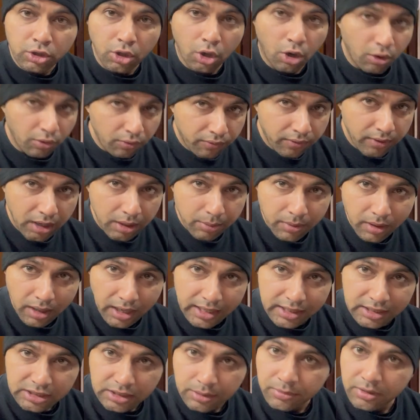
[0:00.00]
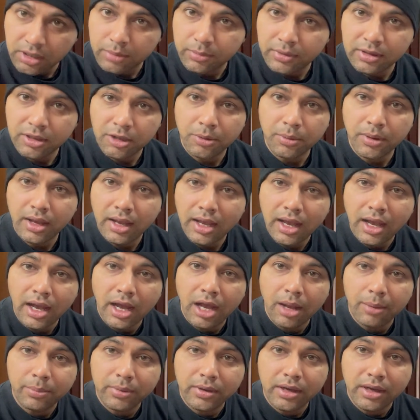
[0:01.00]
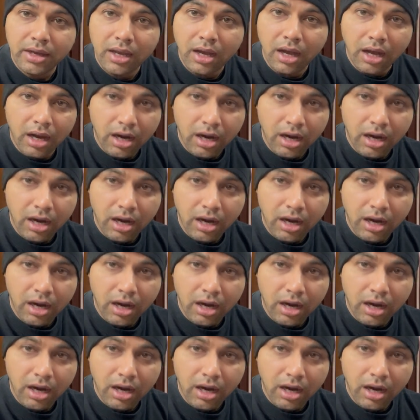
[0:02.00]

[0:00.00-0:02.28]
टॉप फाइव आईएचएम का मतलब है आपके